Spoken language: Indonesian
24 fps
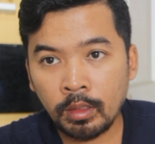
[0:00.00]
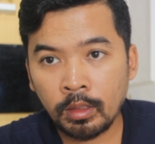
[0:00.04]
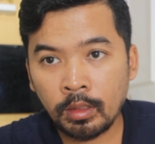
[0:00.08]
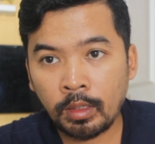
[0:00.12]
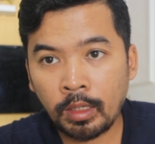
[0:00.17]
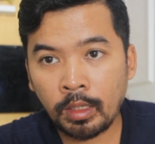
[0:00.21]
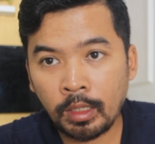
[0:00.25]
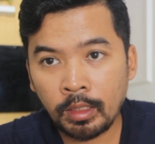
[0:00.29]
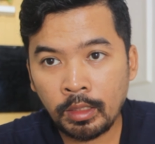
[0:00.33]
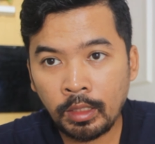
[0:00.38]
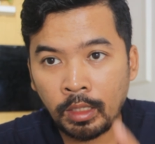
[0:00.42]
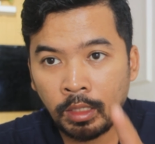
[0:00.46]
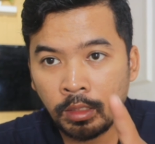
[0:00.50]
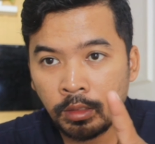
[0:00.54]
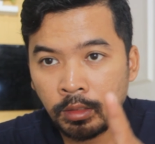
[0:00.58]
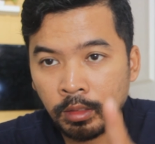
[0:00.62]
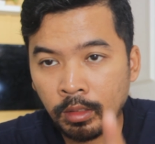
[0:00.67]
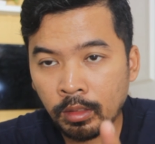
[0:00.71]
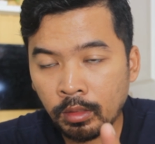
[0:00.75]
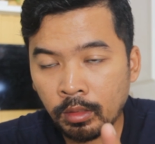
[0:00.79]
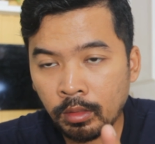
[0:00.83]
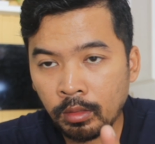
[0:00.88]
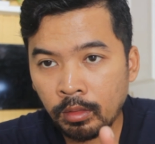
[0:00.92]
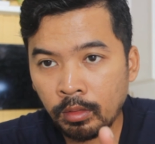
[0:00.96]
Oke, ini
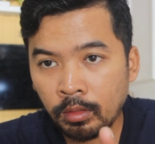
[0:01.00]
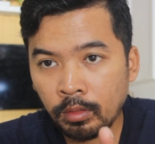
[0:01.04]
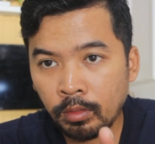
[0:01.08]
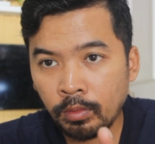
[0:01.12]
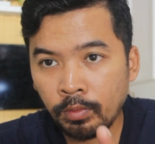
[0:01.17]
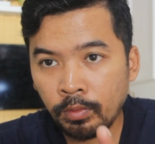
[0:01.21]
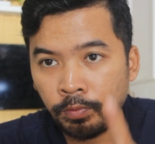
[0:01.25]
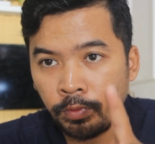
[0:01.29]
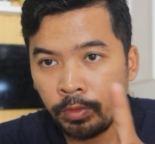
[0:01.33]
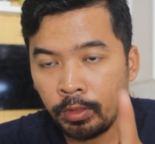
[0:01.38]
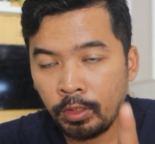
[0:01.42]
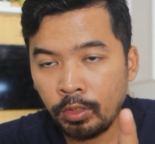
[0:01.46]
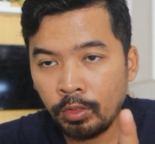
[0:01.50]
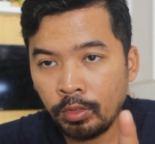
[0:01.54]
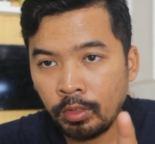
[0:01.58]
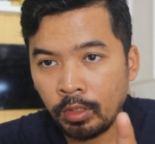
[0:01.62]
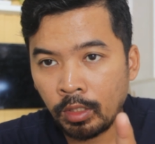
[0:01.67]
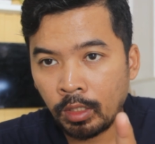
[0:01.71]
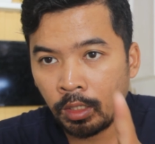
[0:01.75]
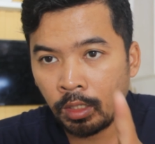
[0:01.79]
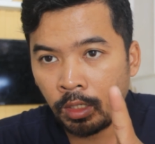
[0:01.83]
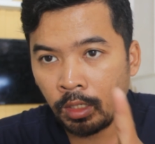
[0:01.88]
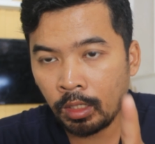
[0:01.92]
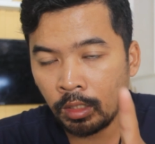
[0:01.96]
hasil
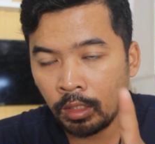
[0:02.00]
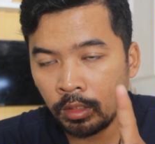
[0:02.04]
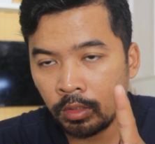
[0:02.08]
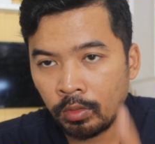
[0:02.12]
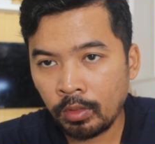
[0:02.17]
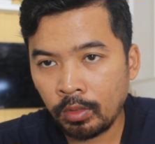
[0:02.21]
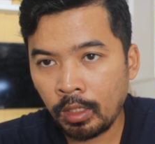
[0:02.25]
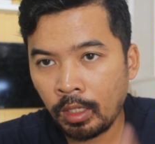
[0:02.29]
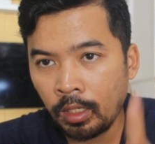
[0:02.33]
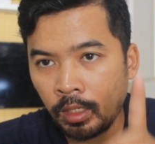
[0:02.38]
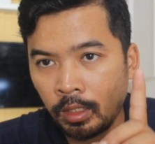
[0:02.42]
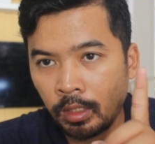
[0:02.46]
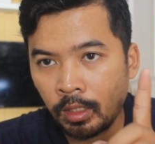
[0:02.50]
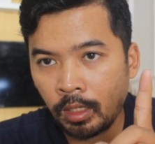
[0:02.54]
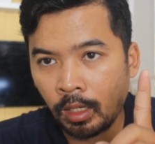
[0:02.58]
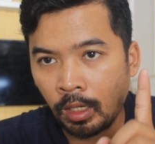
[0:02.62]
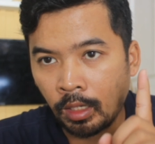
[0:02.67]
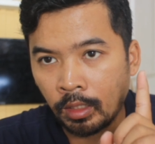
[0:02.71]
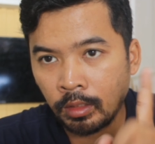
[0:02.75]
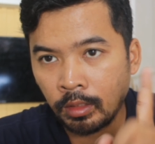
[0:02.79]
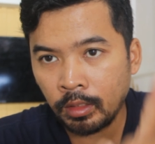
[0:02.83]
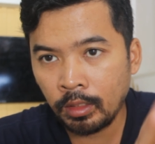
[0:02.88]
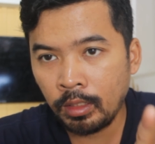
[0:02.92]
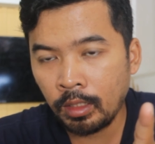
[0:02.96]
videonya ngelag atau enggak?
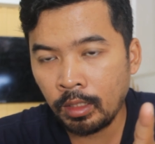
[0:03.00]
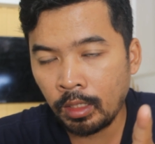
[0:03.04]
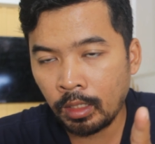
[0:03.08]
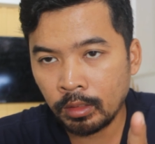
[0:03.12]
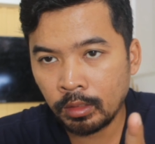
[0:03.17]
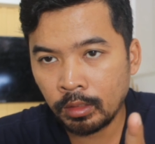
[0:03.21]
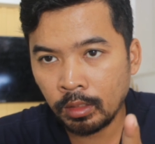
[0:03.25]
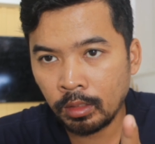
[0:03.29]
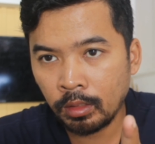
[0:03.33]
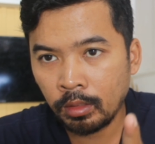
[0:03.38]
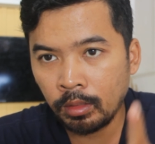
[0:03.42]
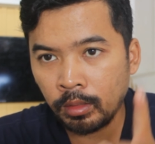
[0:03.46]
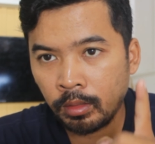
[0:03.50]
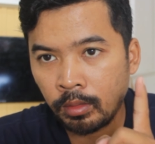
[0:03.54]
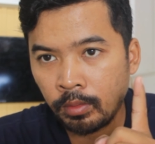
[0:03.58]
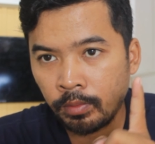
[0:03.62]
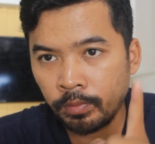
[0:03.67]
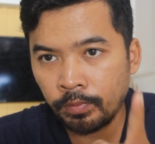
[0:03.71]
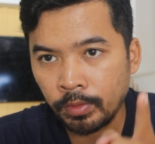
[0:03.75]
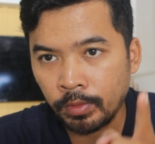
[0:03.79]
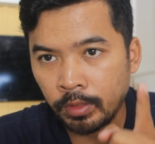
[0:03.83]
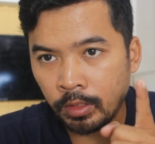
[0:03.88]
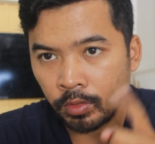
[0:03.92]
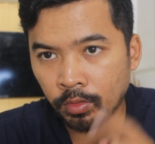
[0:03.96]
Nah, ini dia hasil
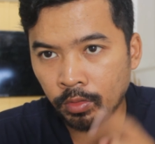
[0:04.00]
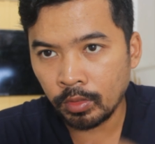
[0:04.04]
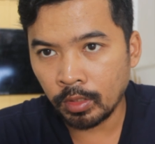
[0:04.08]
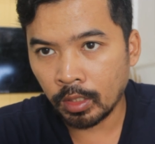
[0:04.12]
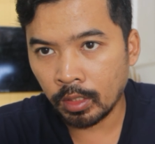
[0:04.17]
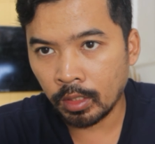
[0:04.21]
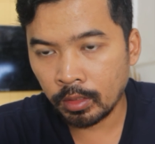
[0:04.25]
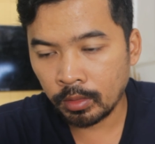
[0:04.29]
videonya.